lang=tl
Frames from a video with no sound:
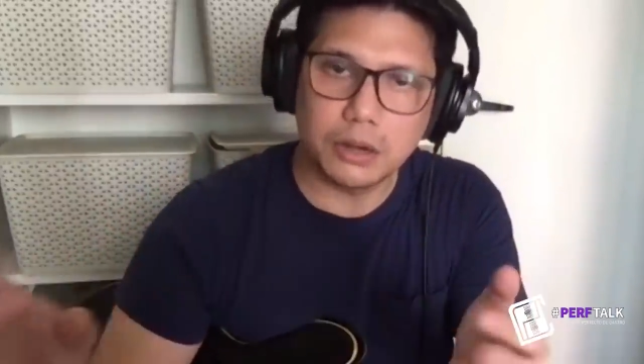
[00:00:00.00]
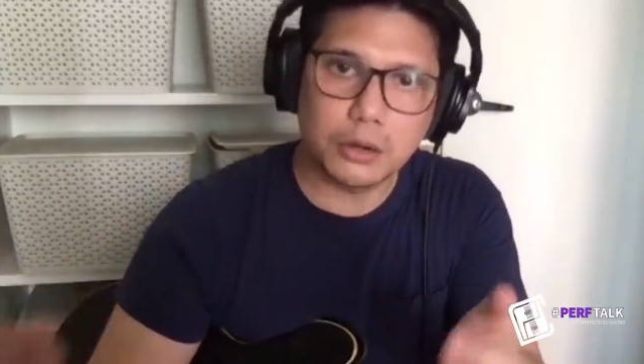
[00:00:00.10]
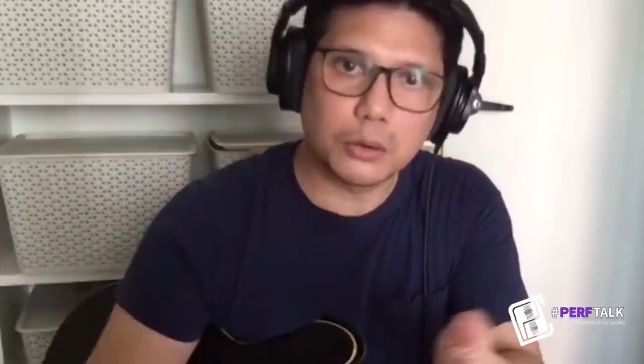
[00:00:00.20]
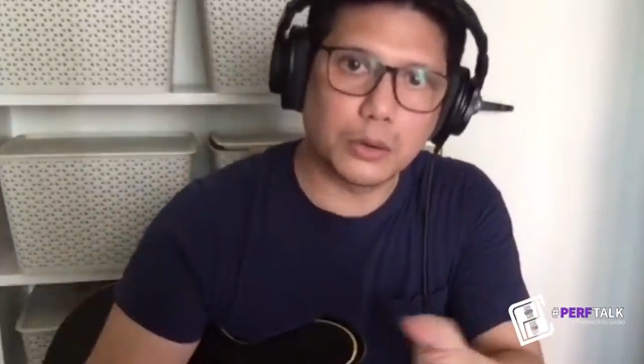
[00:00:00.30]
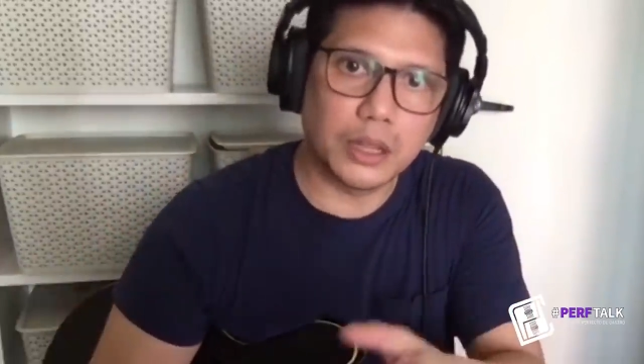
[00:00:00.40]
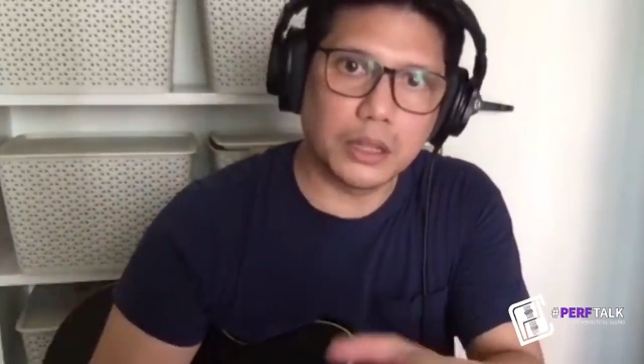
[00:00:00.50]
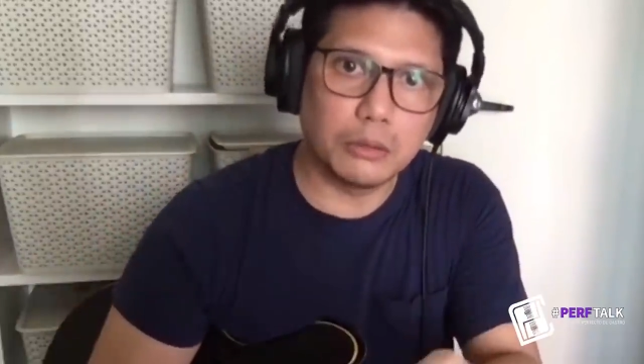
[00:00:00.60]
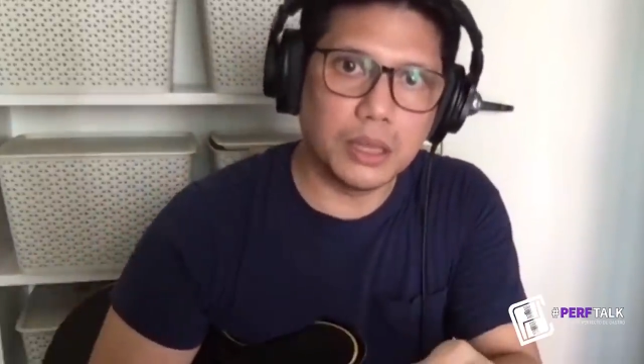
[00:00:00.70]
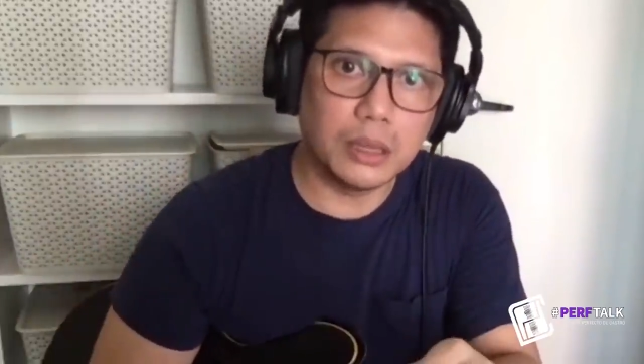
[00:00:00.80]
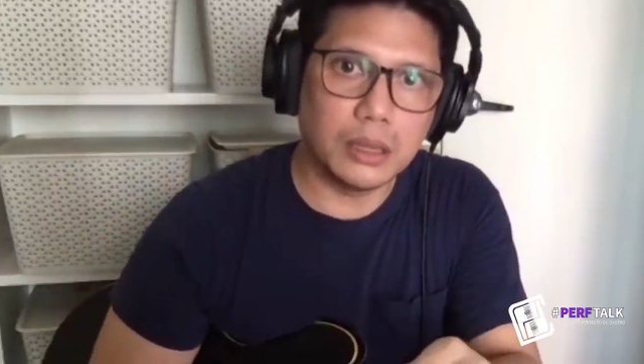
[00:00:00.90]
the recording to
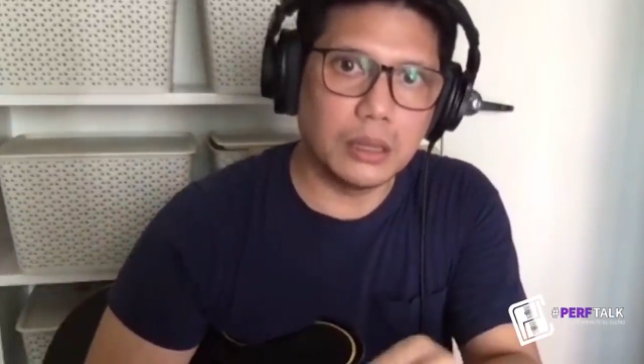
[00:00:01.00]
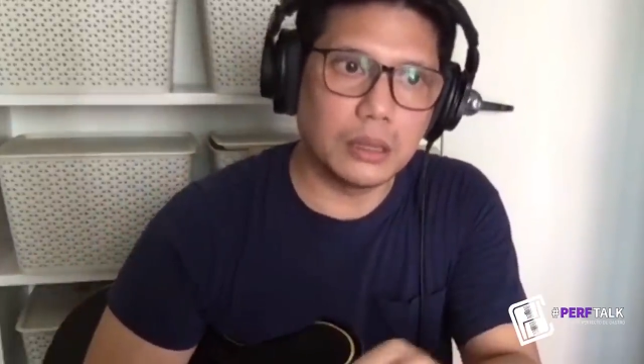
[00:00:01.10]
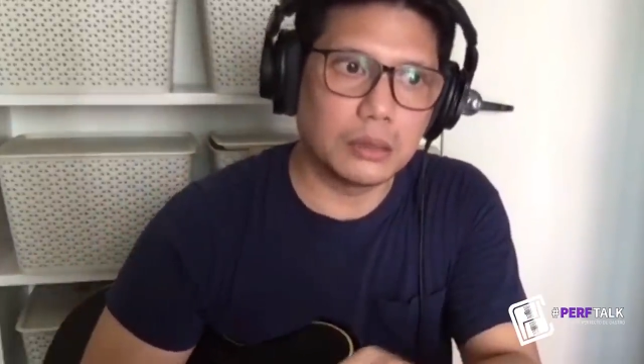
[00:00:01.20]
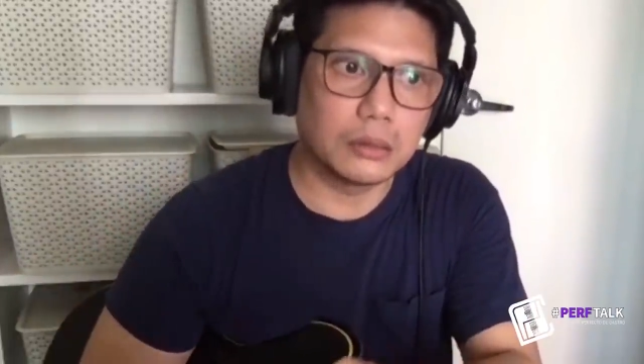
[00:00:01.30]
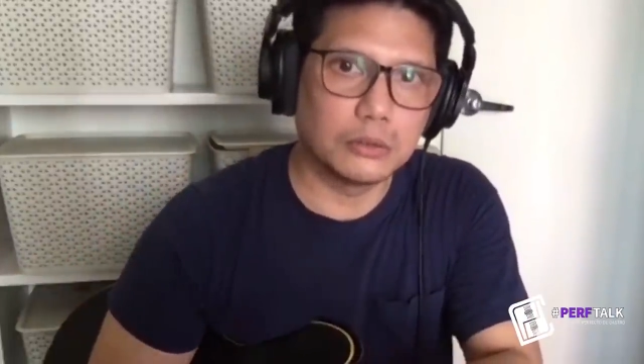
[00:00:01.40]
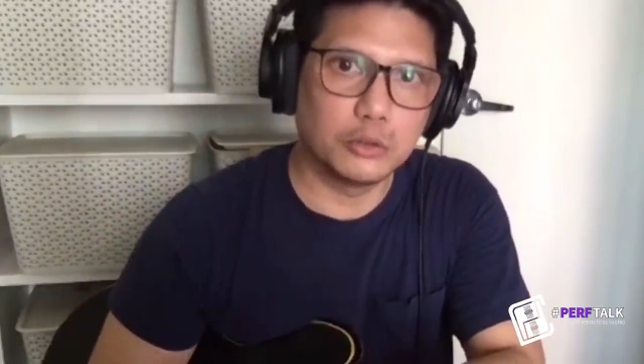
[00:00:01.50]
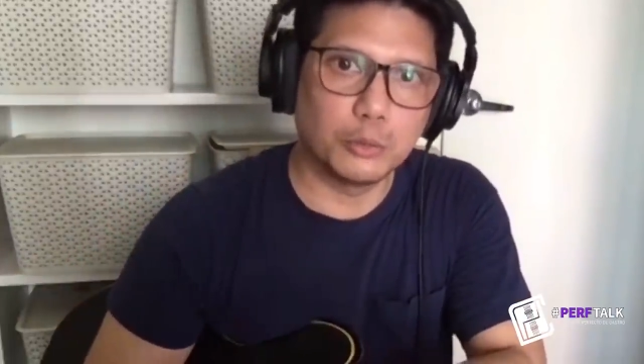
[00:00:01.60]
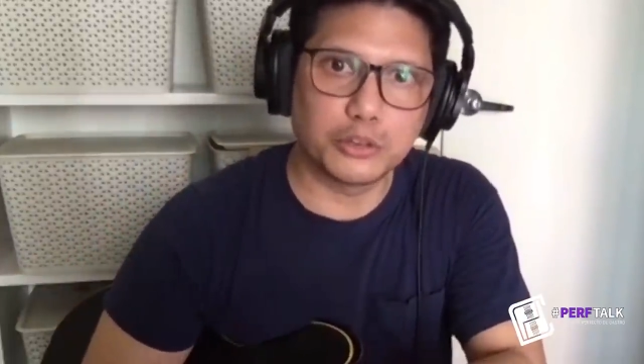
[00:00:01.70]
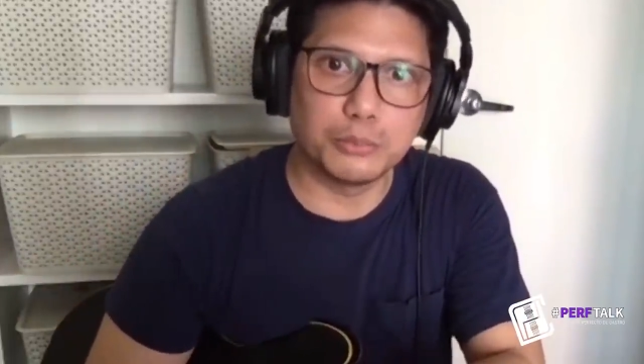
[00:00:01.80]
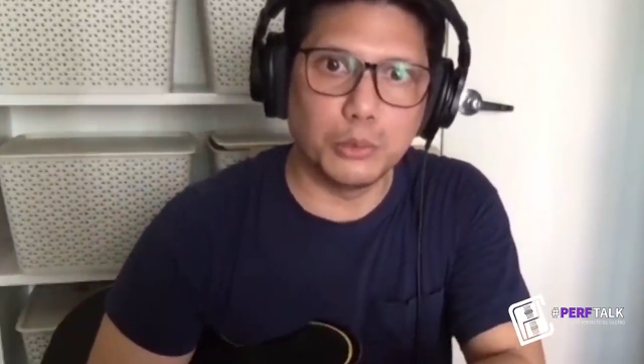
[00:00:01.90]
be
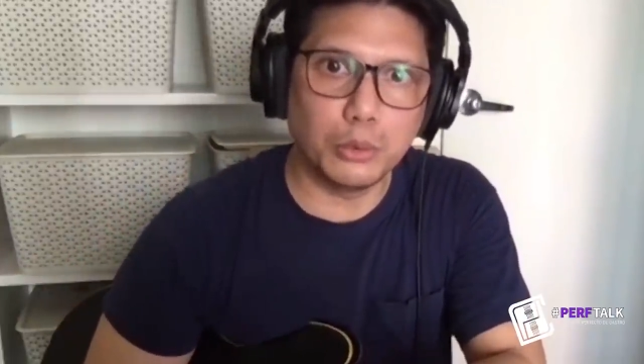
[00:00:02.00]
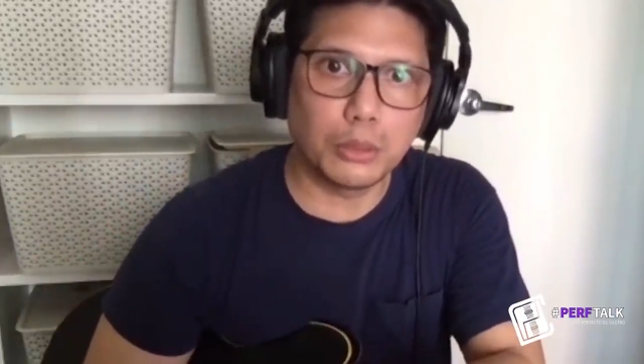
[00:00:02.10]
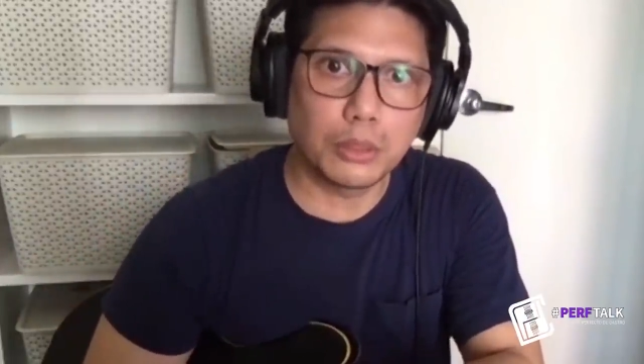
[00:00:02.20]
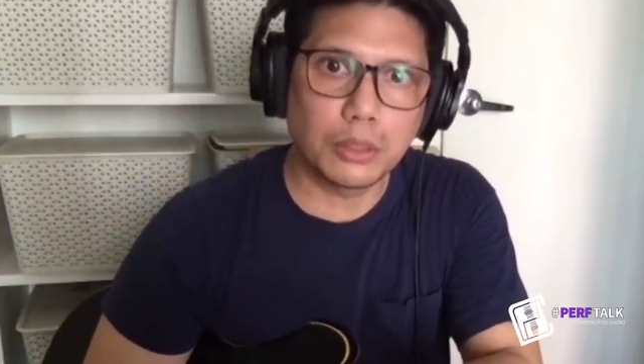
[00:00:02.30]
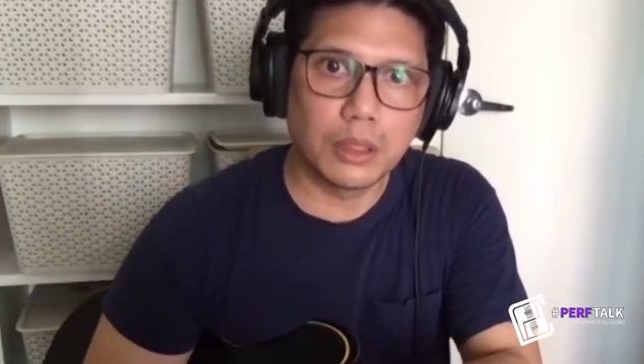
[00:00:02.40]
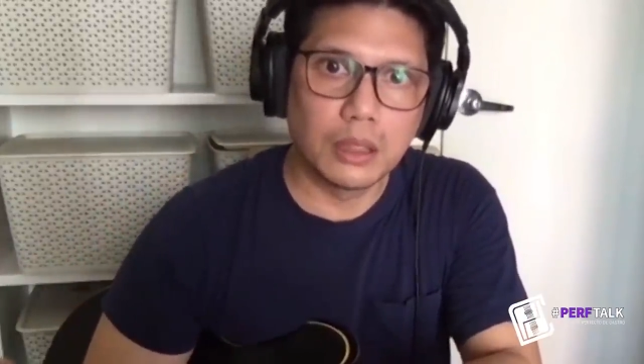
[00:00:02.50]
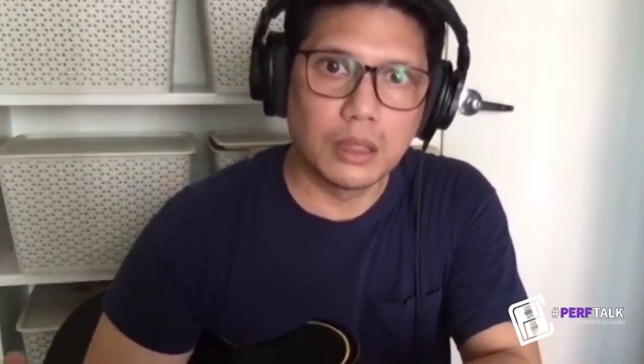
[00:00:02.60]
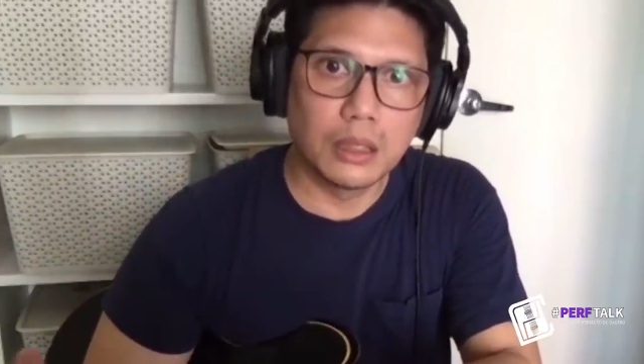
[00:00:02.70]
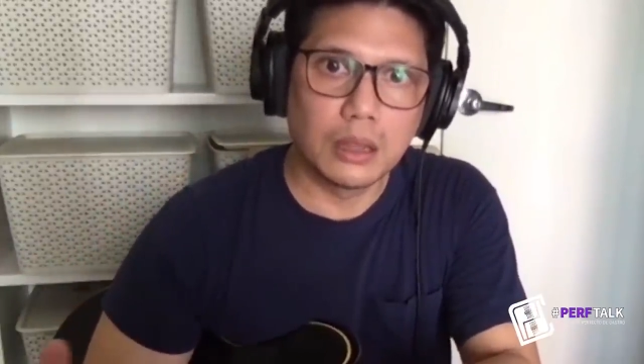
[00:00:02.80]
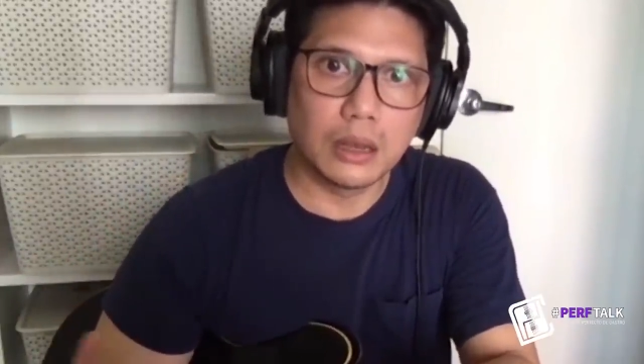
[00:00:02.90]
super smooth
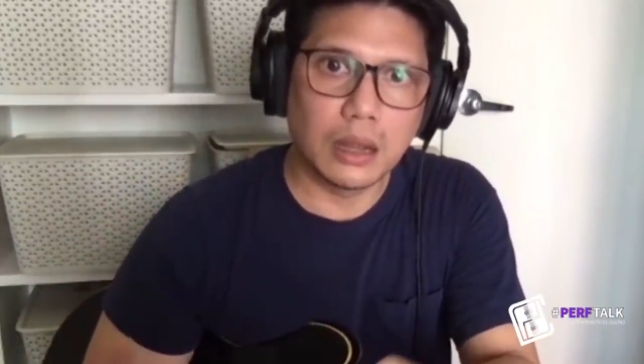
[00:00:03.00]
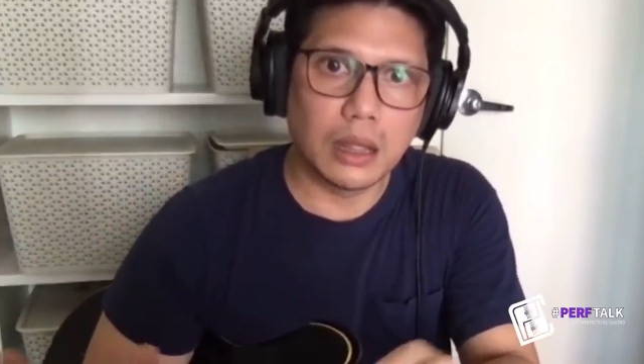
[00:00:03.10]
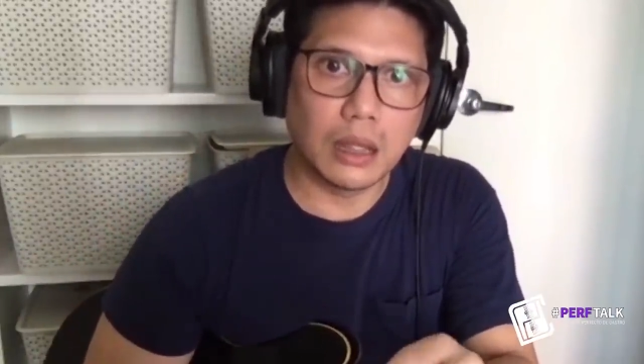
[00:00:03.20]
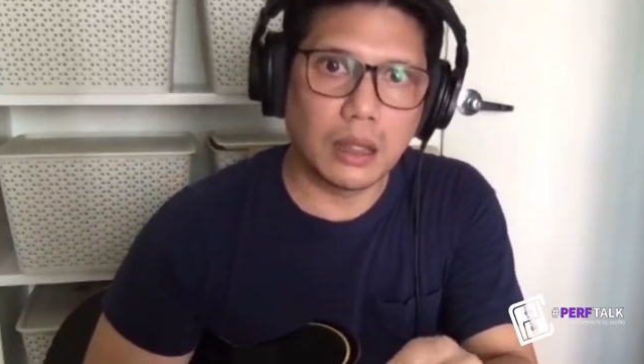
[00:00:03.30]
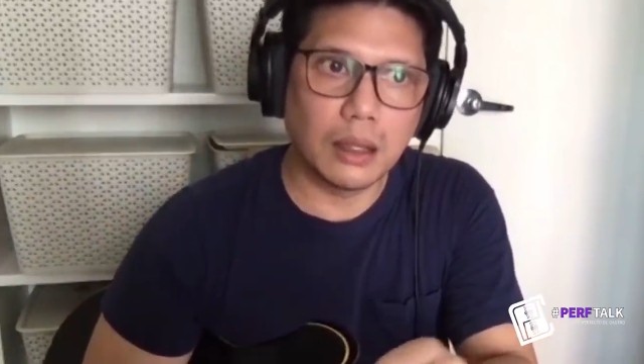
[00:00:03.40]
na,